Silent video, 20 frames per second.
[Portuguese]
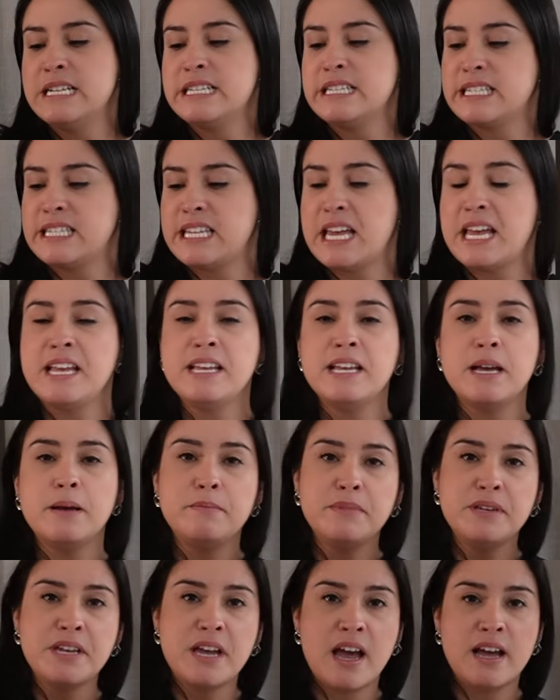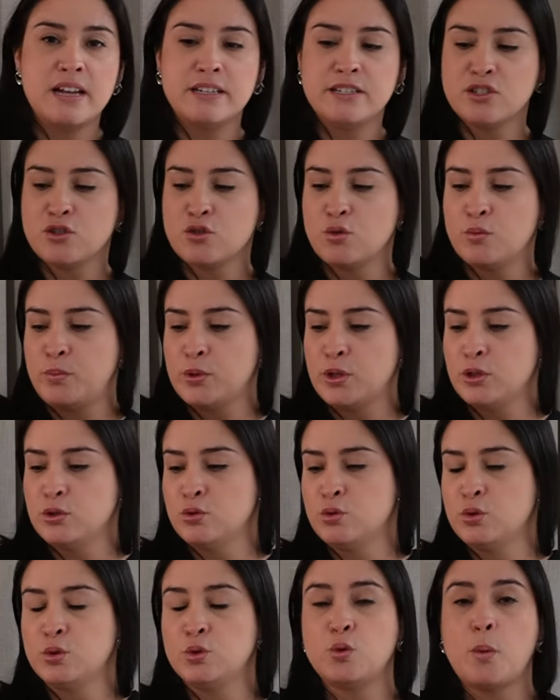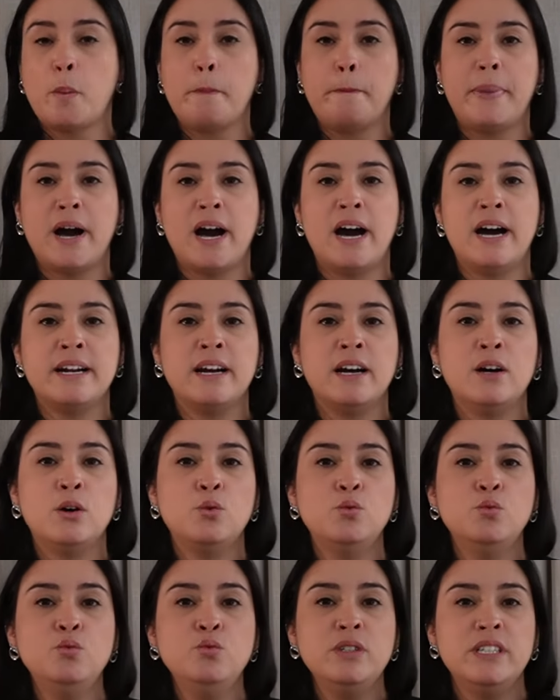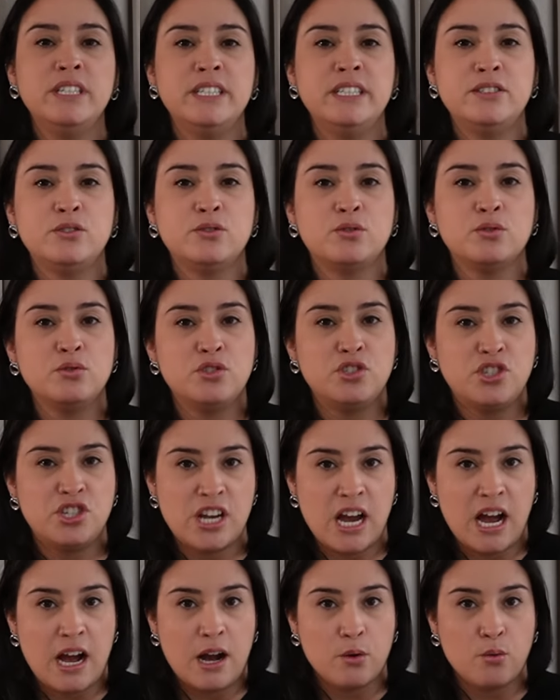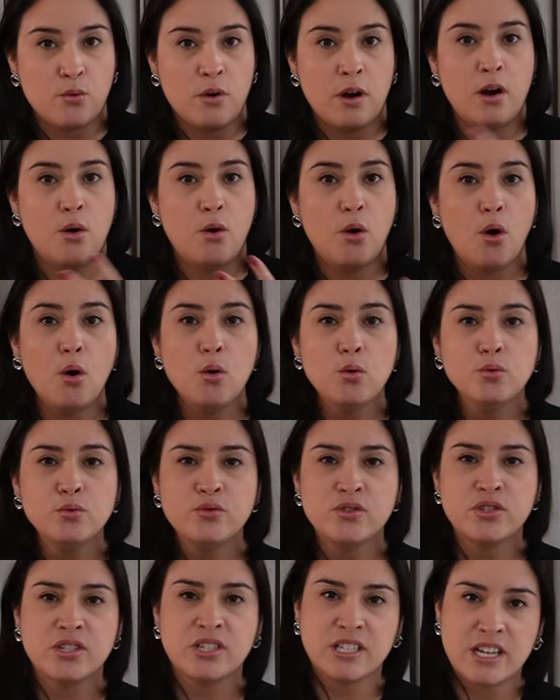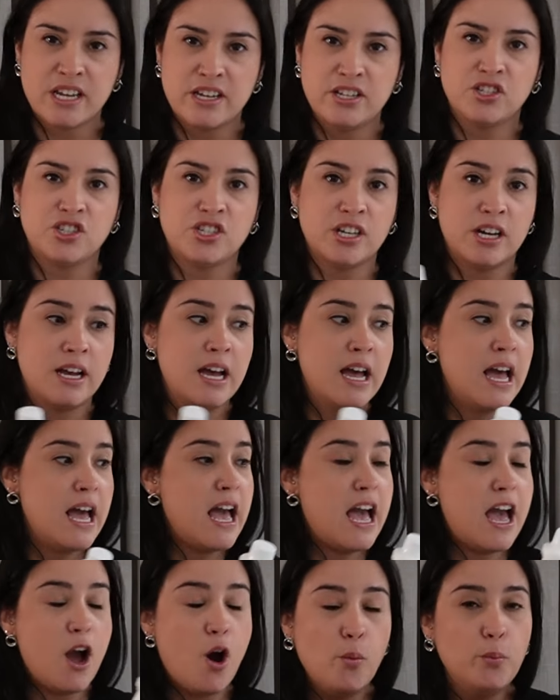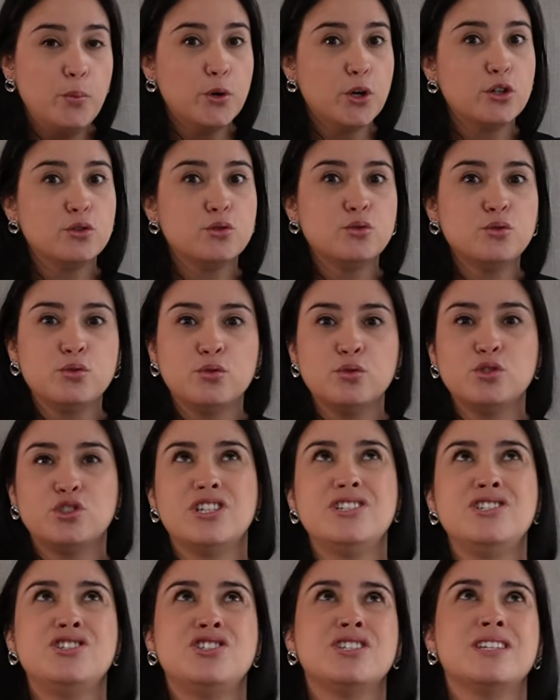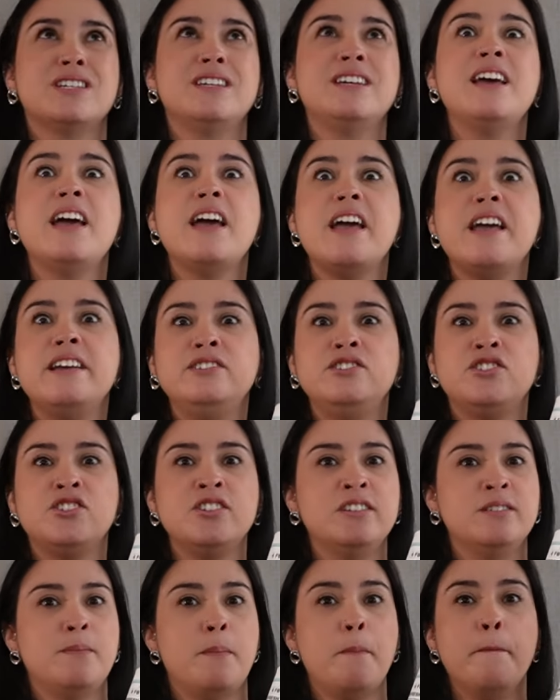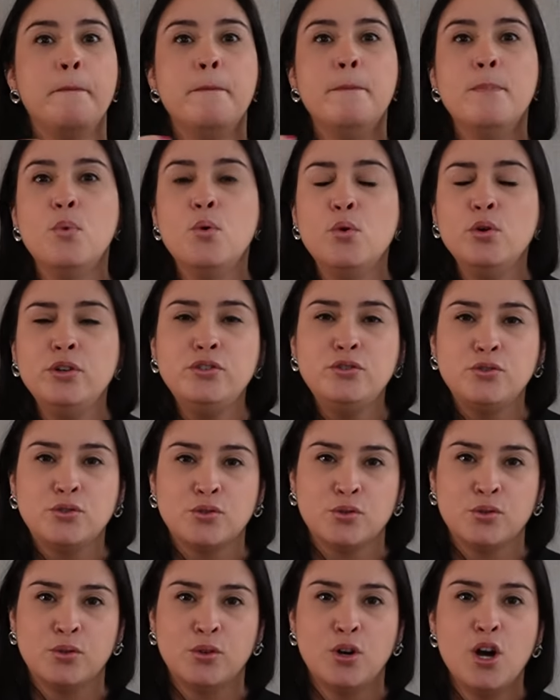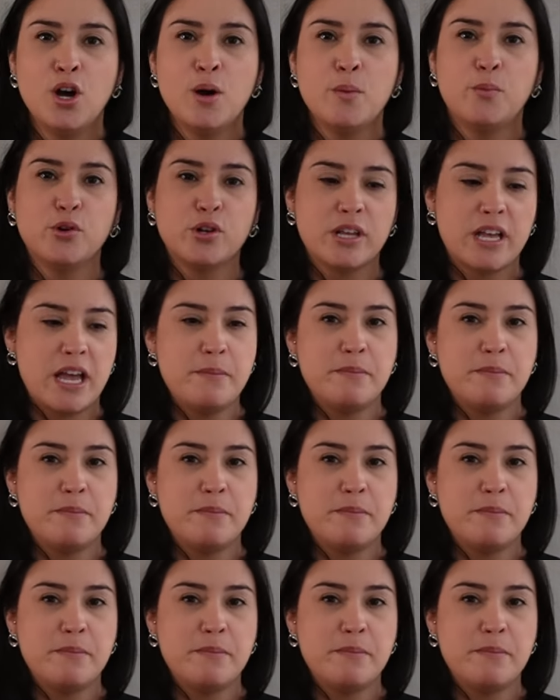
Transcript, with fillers: 100 ml do produto para 1 litro de água. Ou seja, é um produto, gente, que rende muito, porque